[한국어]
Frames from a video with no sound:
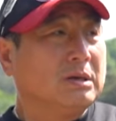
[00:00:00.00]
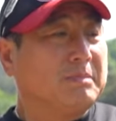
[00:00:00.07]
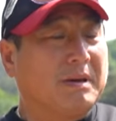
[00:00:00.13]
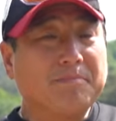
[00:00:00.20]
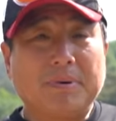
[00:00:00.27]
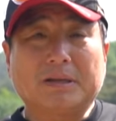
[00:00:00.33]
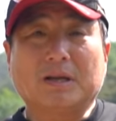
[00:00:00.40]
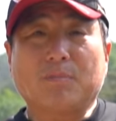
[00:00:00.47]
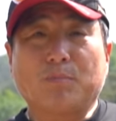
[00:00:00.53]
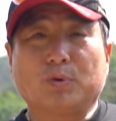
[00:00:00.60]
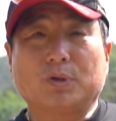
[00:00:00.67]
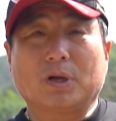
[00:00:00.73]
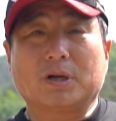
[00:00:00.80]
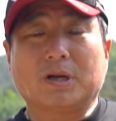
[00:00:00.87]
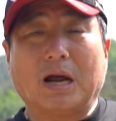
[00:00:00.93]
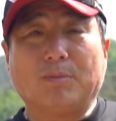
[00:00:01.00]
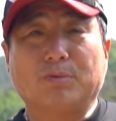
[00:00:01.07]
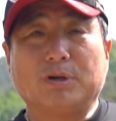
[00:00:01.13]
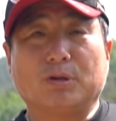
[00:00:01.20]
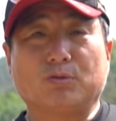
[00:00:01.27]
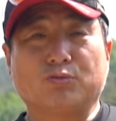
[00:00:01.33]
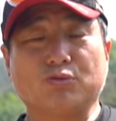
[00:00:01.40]
맨바닥보다는
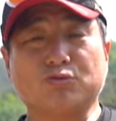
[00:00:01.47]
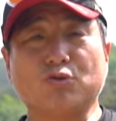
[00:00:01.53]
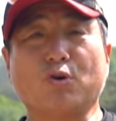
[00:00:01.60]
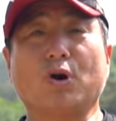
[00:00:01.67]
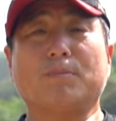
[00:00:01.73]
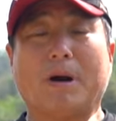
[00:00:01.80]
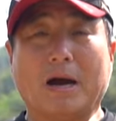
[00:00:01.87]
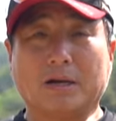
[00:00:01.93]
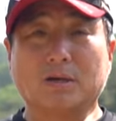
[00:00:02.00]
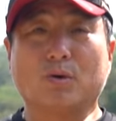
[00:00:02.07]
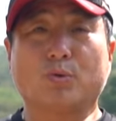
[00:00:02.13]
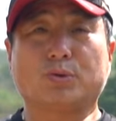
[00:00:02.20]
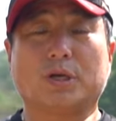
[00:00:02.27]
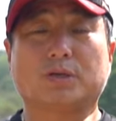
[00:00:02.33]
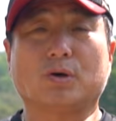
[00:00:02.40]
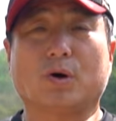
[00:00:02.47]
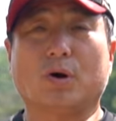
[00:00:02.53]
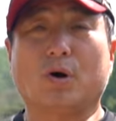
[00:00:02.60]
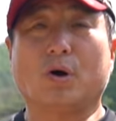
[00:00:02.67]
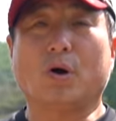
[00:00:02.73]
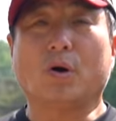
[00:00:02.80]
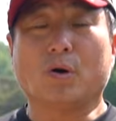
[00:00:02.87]
아무래도 수초가 많은
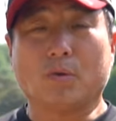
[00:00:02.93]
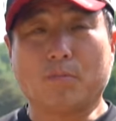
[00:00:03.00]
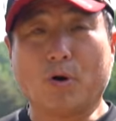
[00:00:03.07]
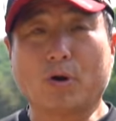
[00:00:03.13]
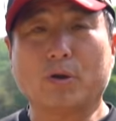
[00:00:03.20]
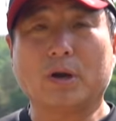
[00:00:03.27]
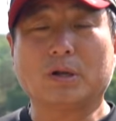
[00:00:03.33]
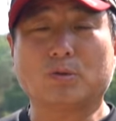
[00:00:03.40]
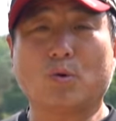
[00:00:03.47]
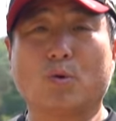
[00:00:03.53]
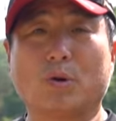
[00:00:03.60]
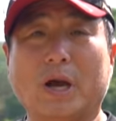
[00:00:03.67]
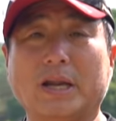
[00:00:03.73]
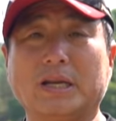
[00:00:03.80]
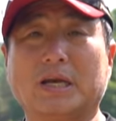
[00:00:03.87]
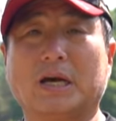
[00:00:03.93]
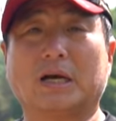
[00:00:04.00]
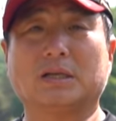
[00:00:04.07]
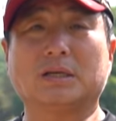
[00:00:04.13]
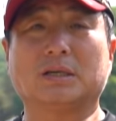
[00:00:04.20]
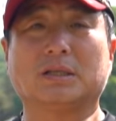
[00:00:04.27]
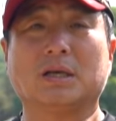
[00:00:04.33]
곳에서 먹이 활동을
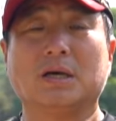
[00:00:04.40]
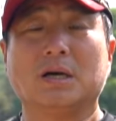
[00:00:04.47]
하니까는